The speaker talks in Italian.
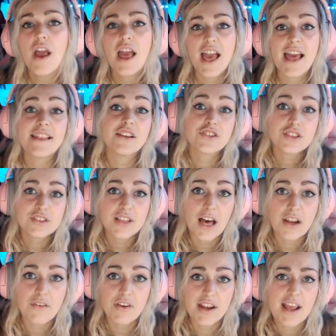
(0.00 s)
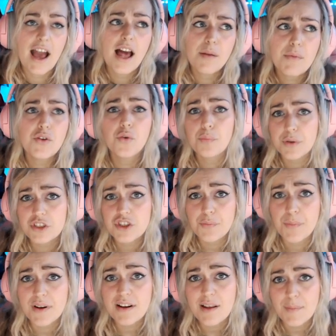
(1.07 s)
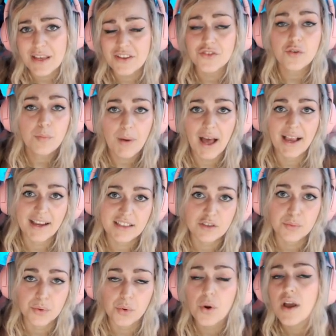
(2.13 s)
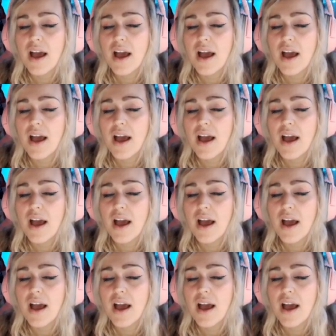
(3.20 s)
è necessario avere almeno un PG per elemento, ma anche di più,